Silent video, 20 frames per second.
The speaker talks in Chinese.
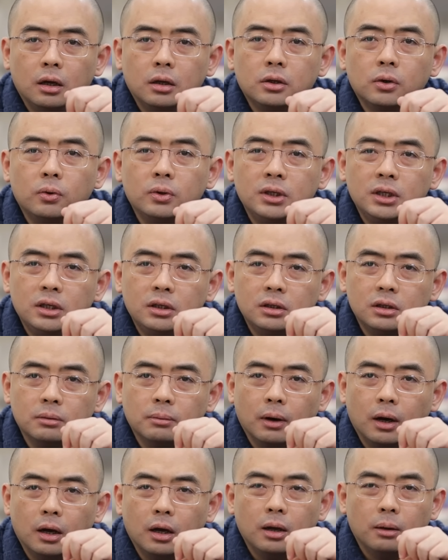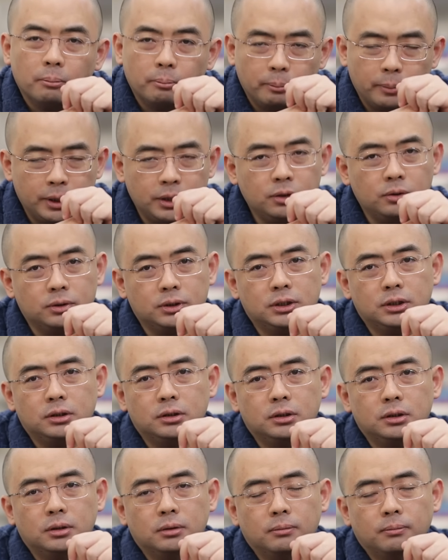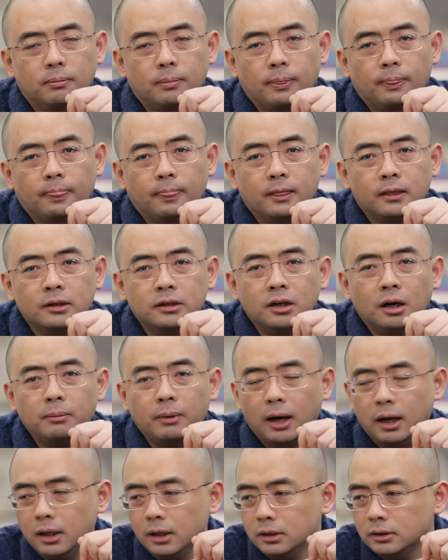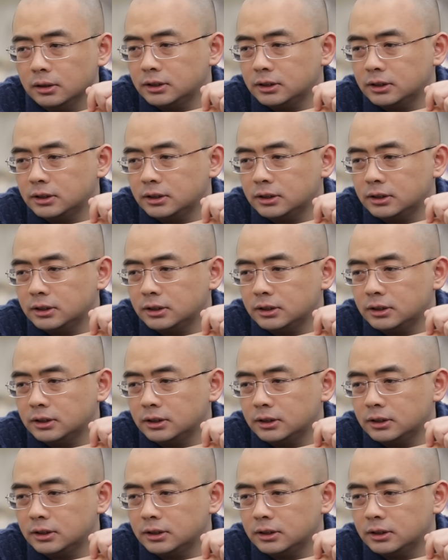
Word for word: 有意义吗？没有意义，你知道吗？